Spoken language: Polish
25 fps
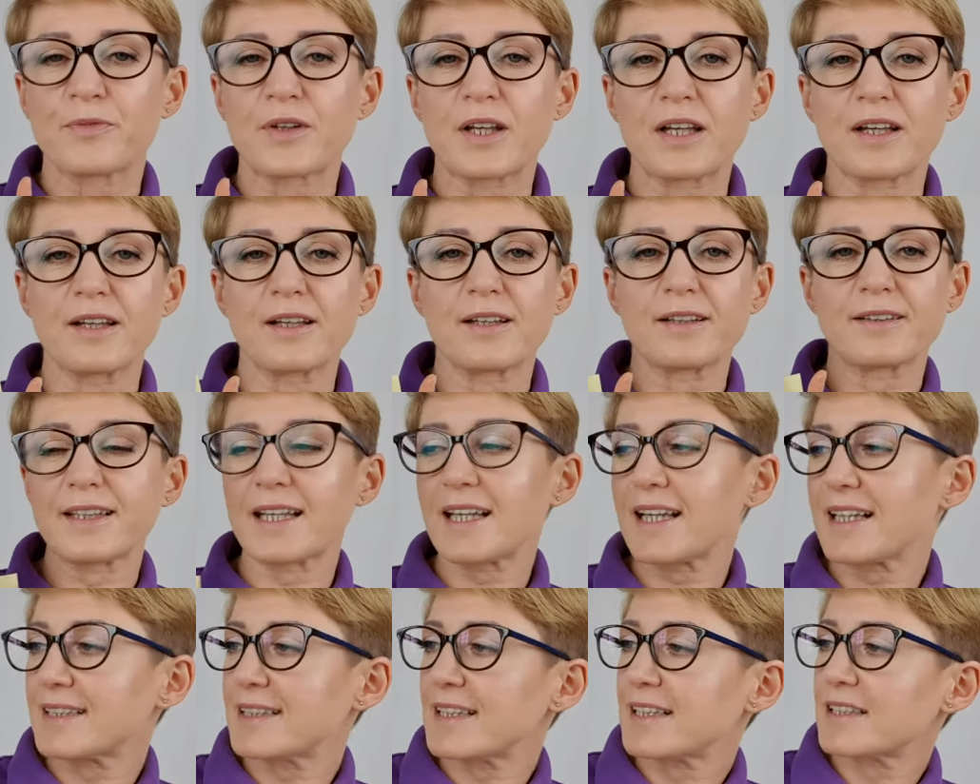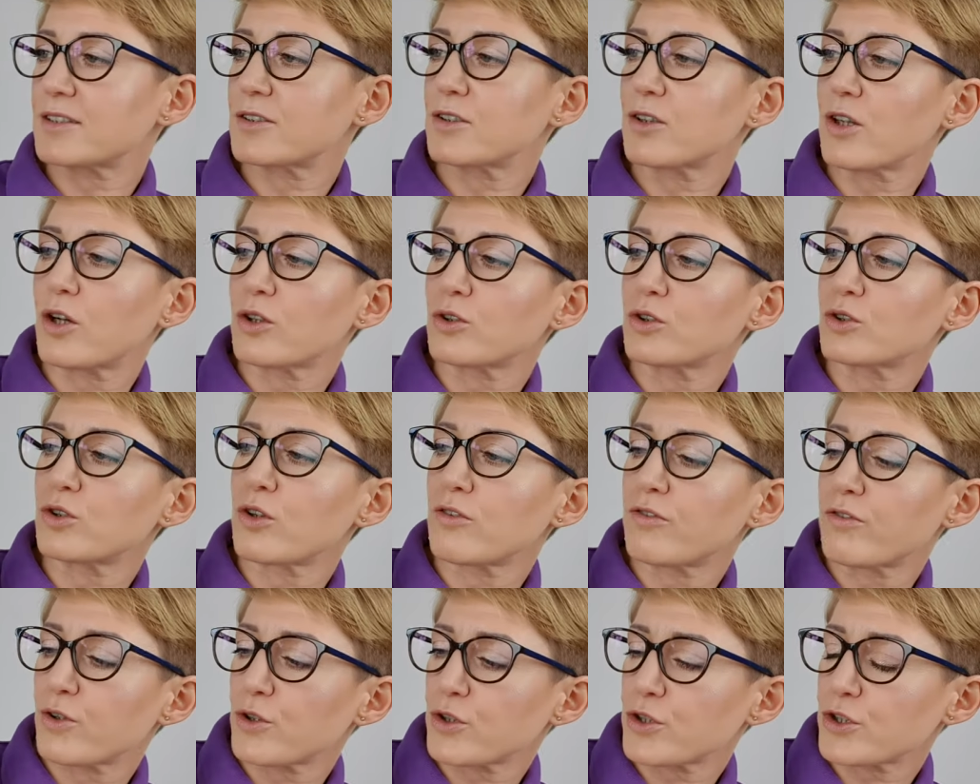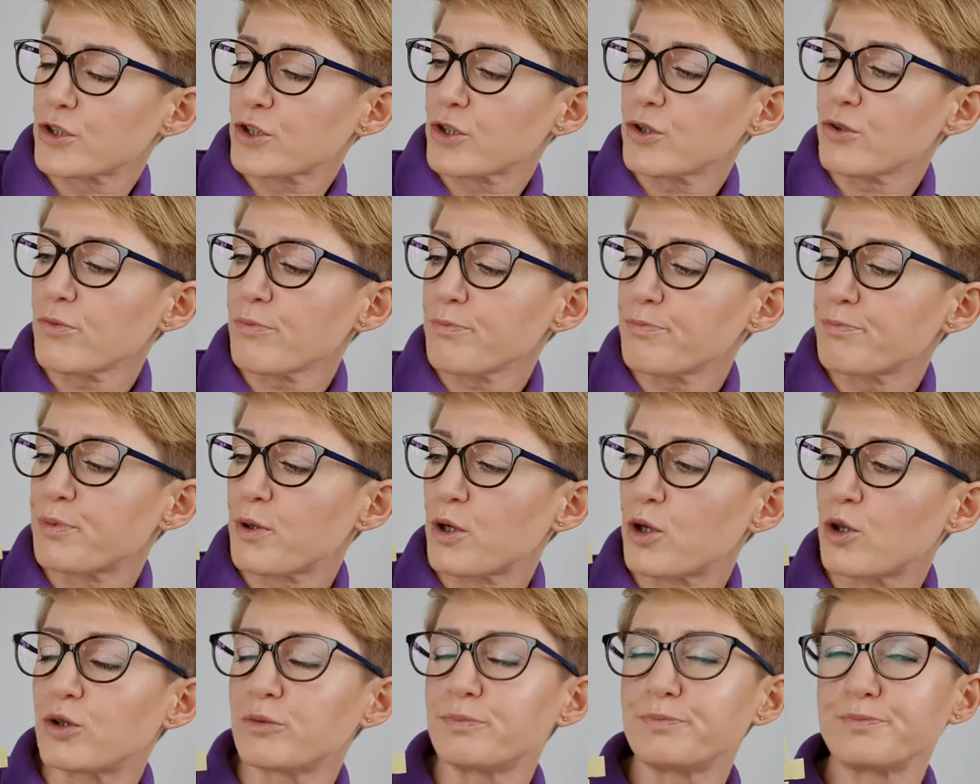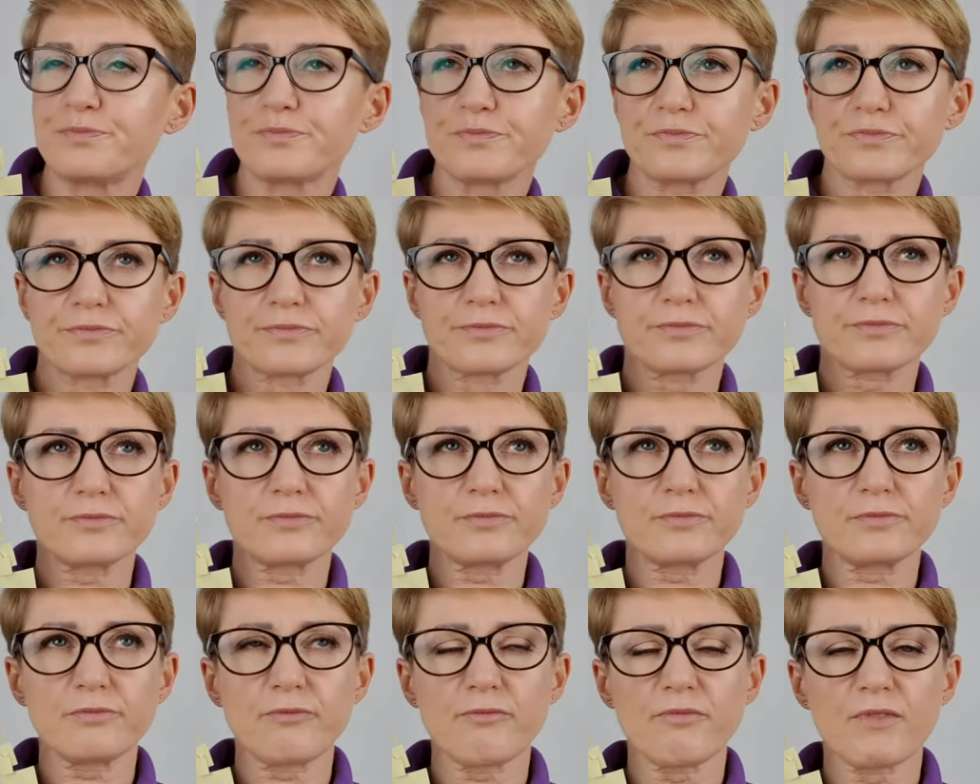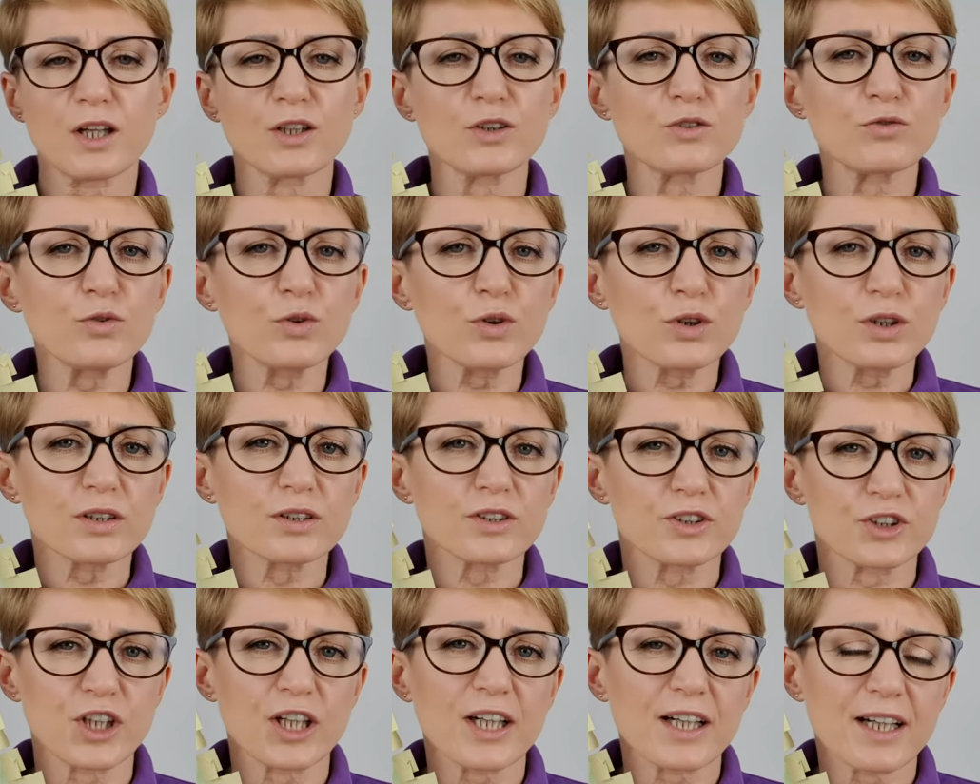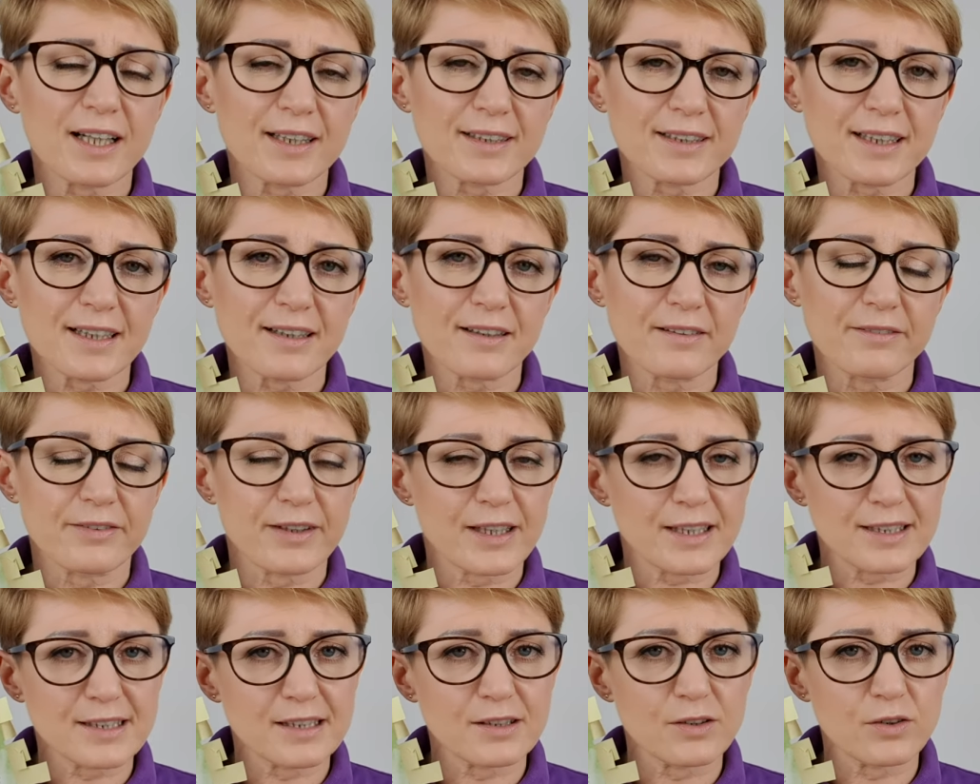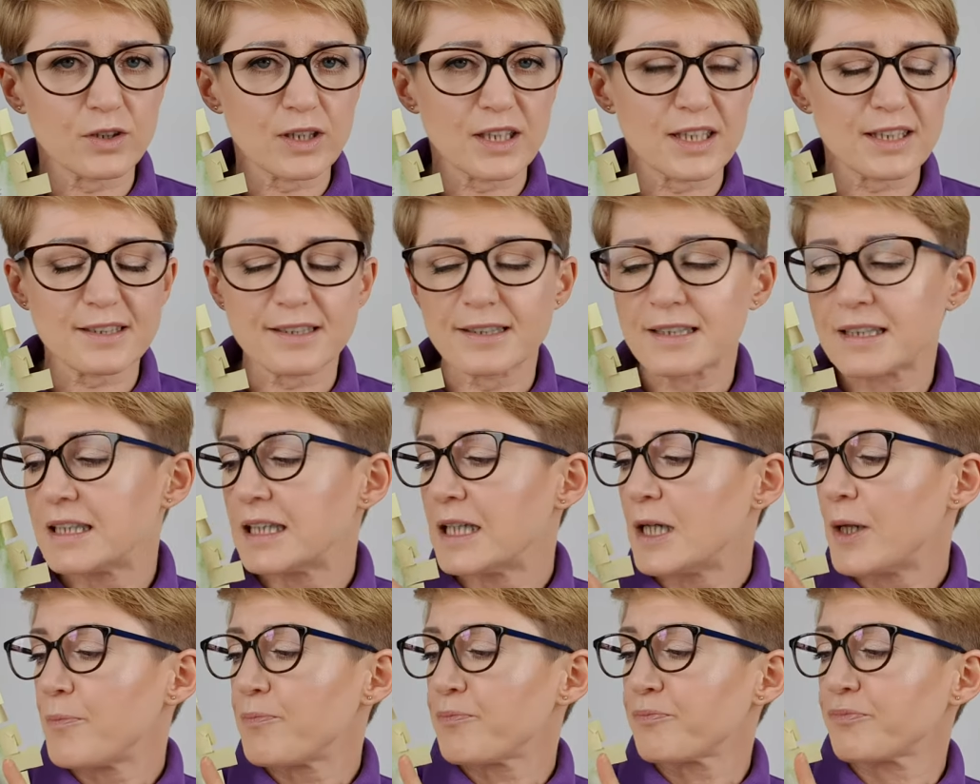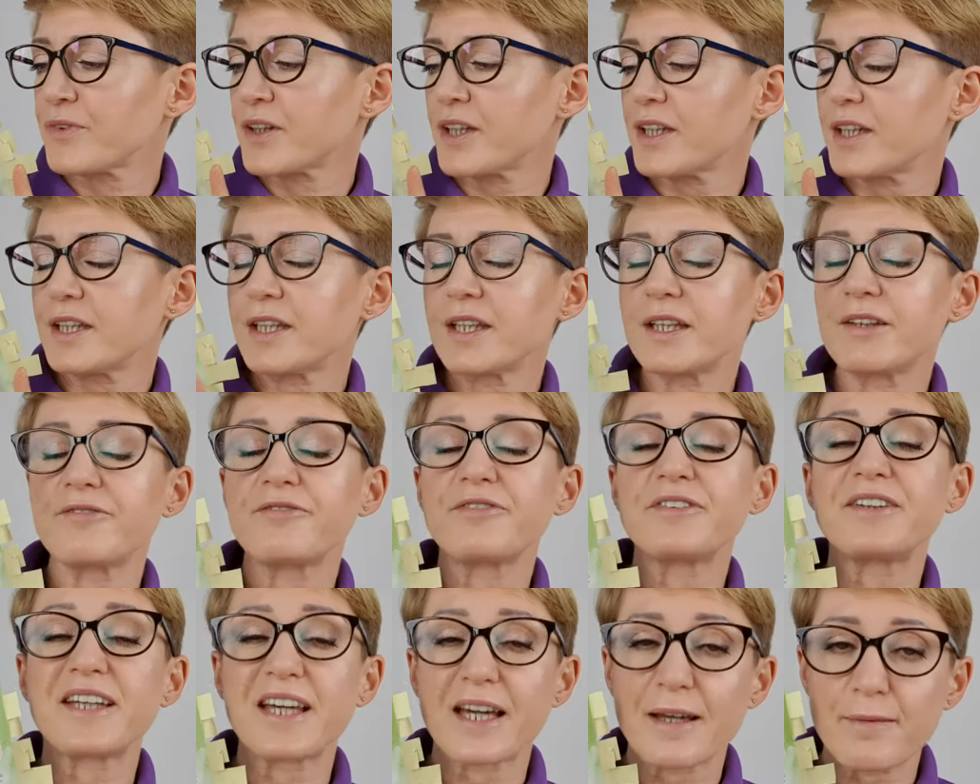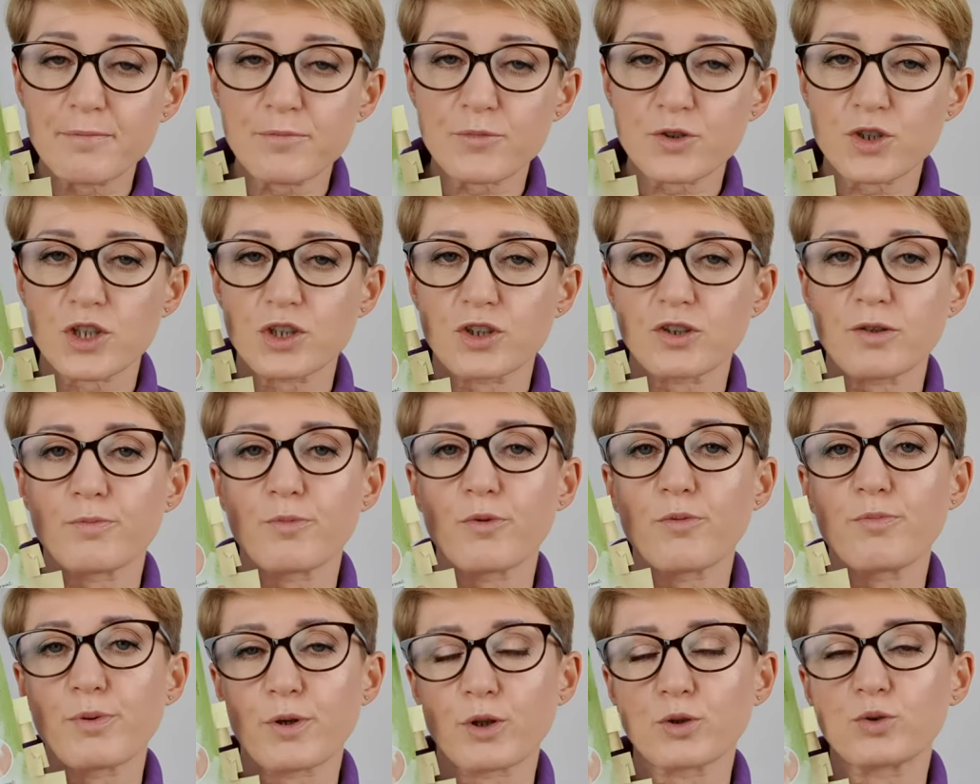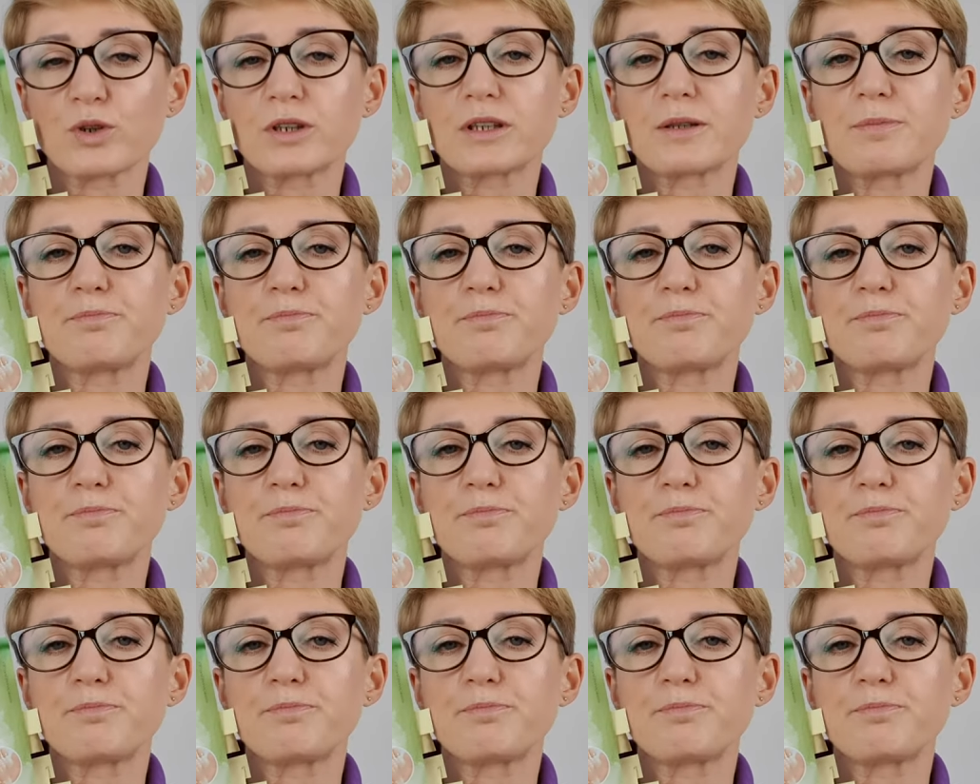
Y, teraz jest on nowością. Po dwóch, trzech latach wraca do nas y, i wiem, że to był produkt